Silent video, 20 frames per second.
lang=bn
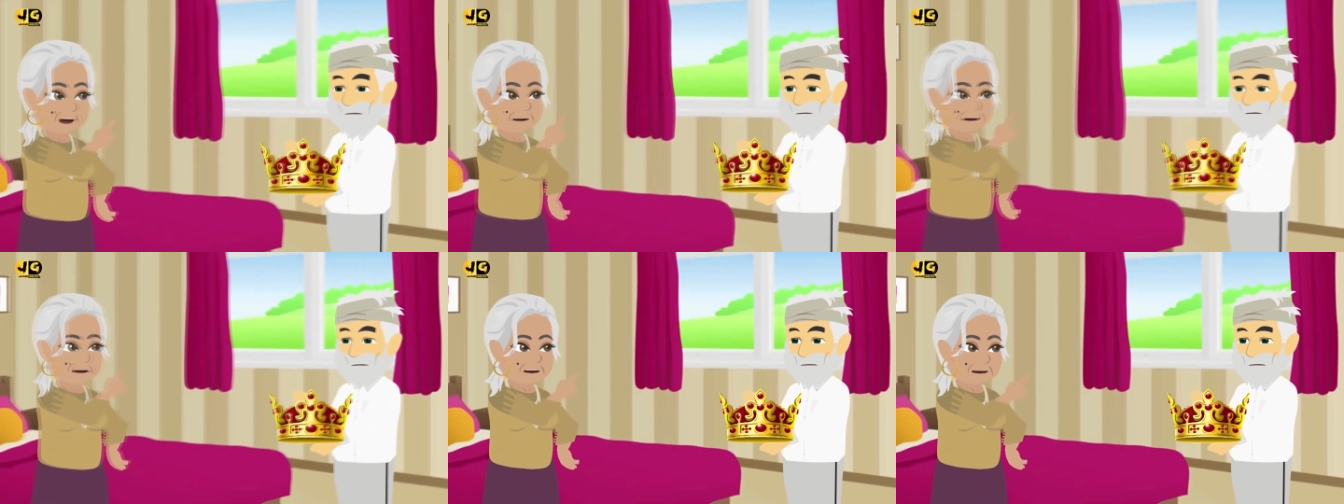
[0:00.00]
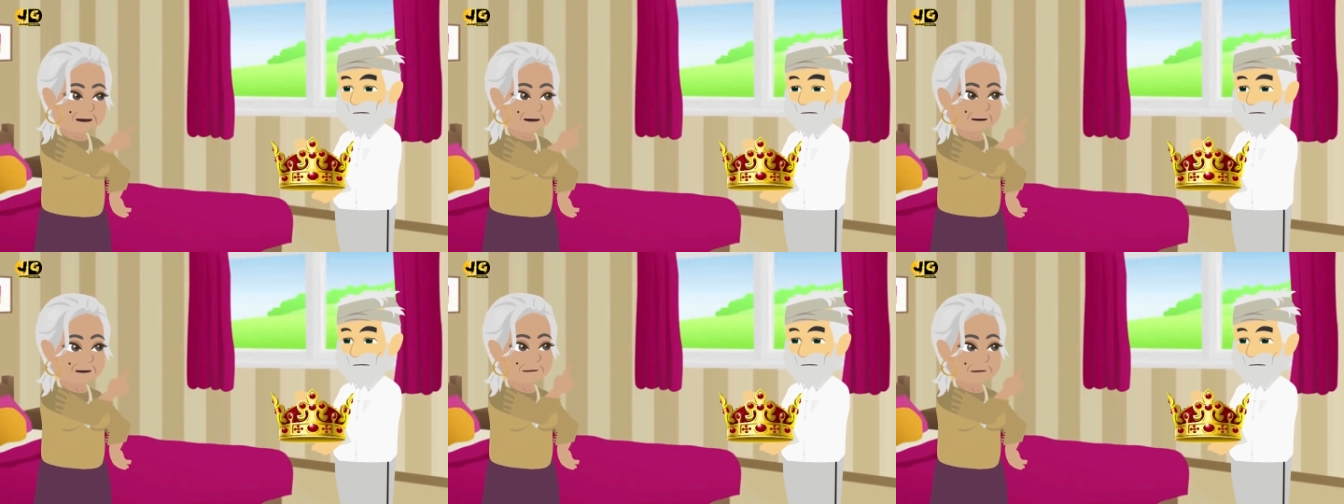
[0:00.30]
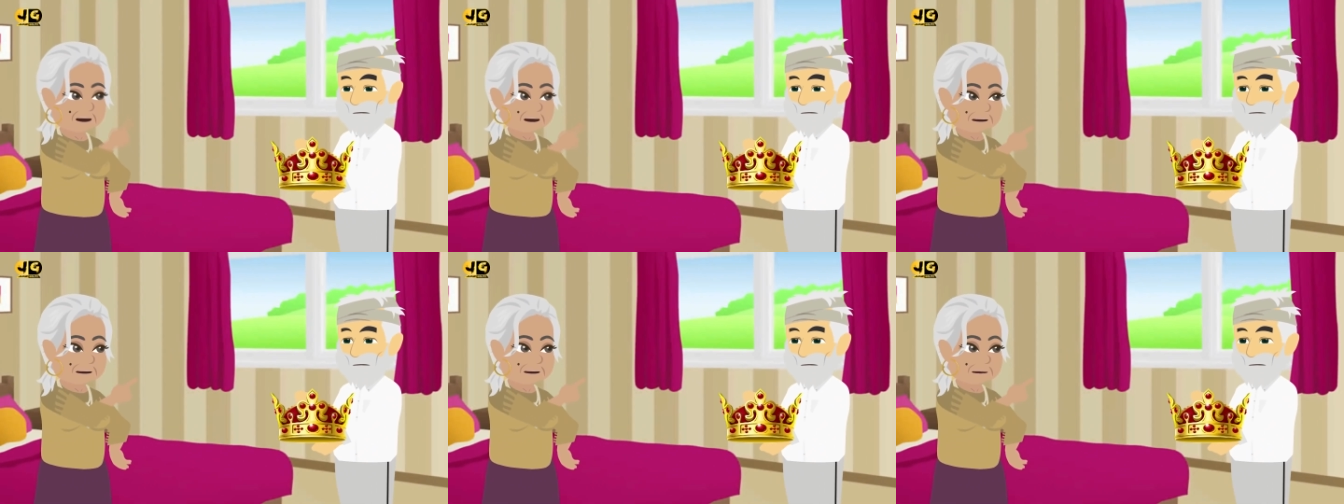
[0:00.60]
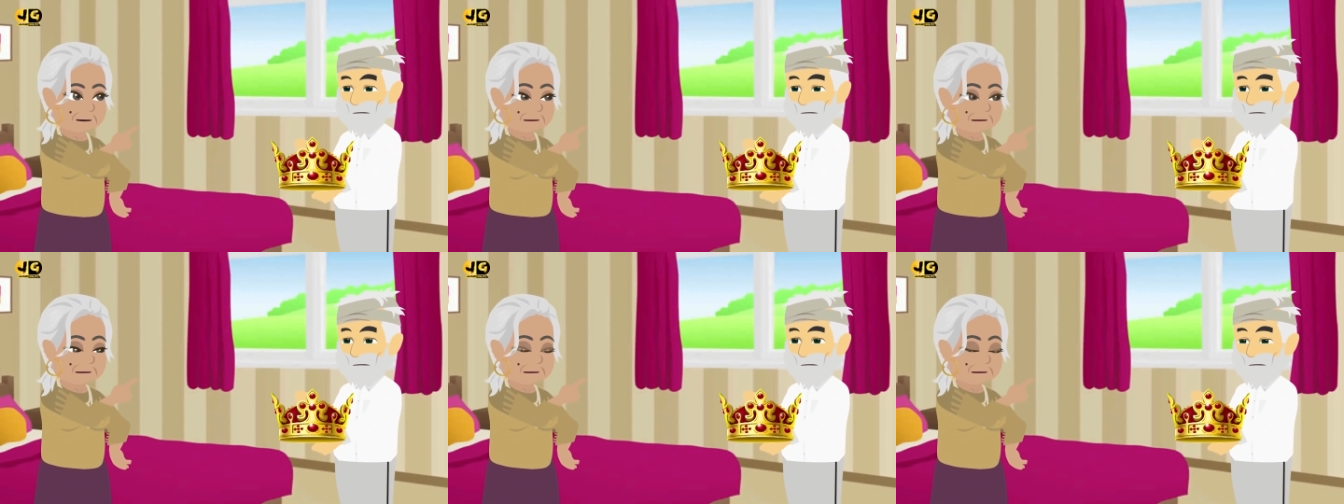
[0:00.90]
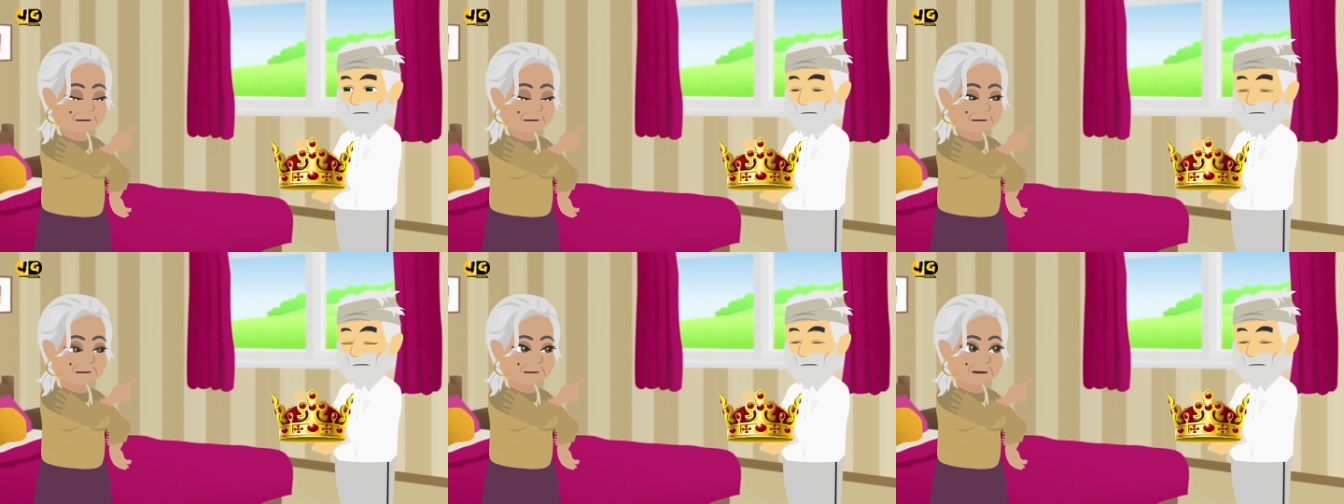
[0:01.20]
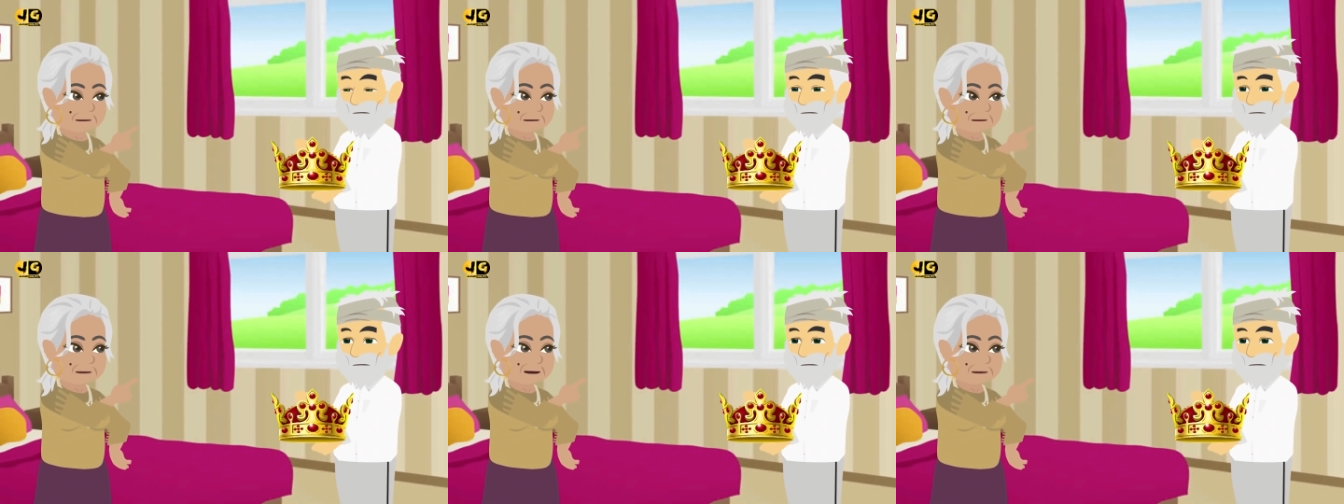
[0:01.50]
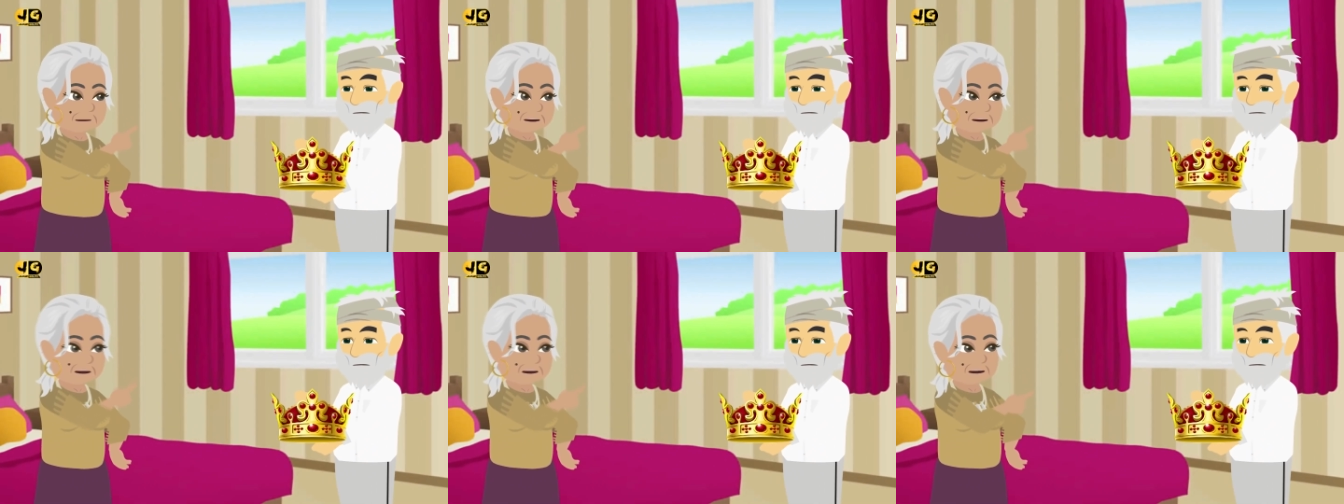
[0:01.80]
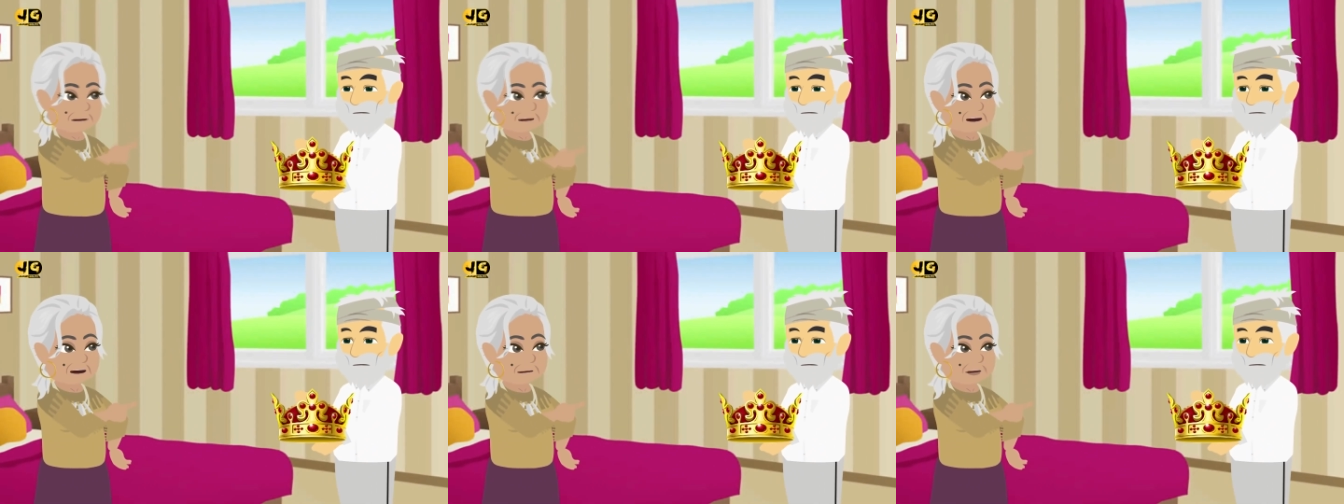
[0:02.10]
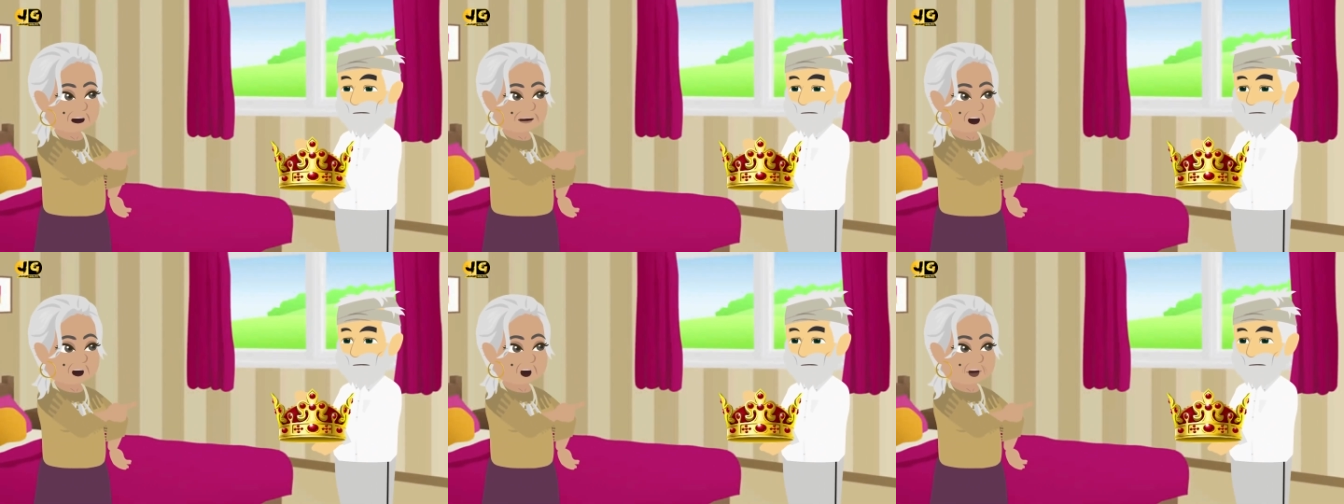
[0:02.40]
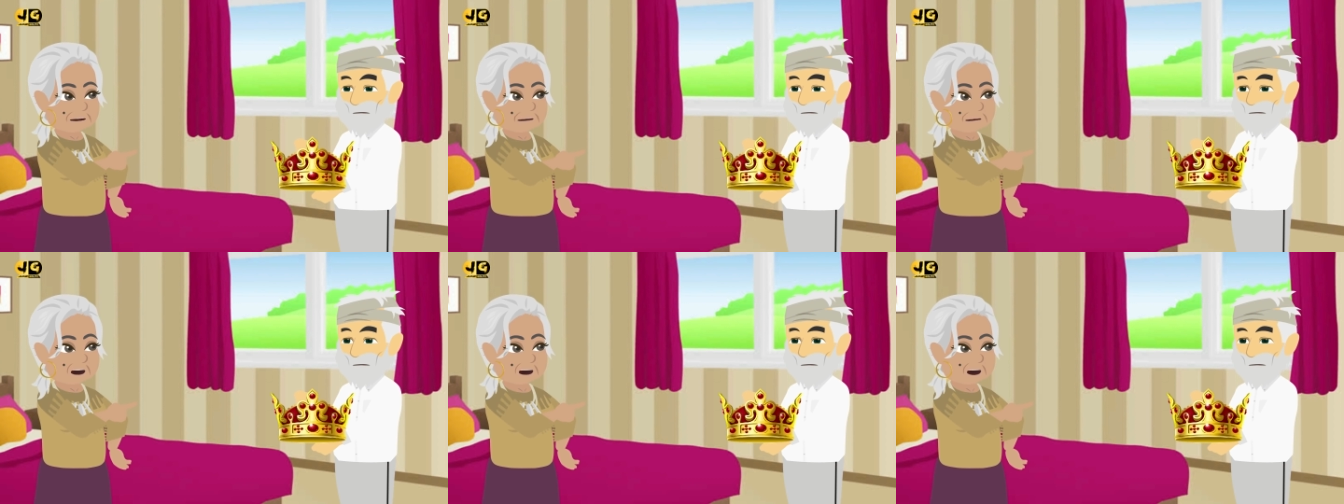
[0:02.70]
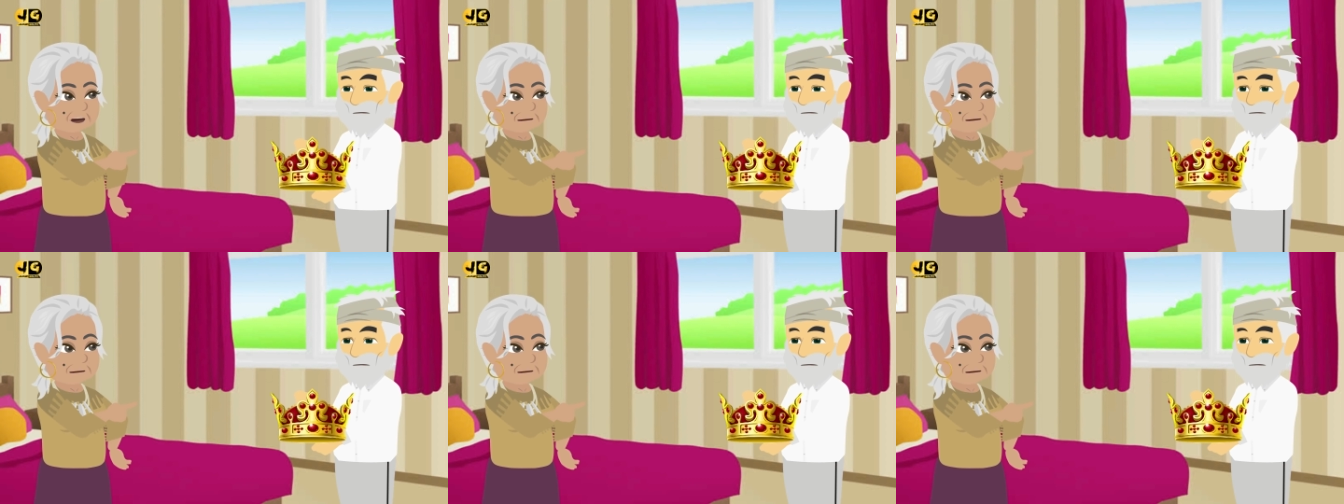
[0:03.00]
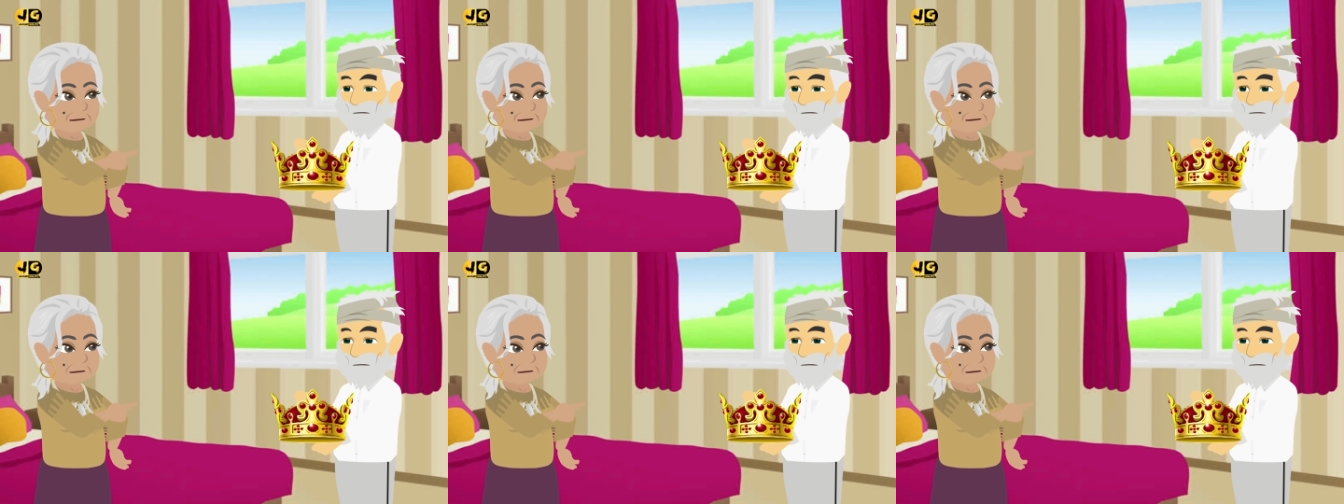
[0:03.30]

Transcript: সন্দেহ না করে আর কিছুদিন কেটে যাওয়ার পর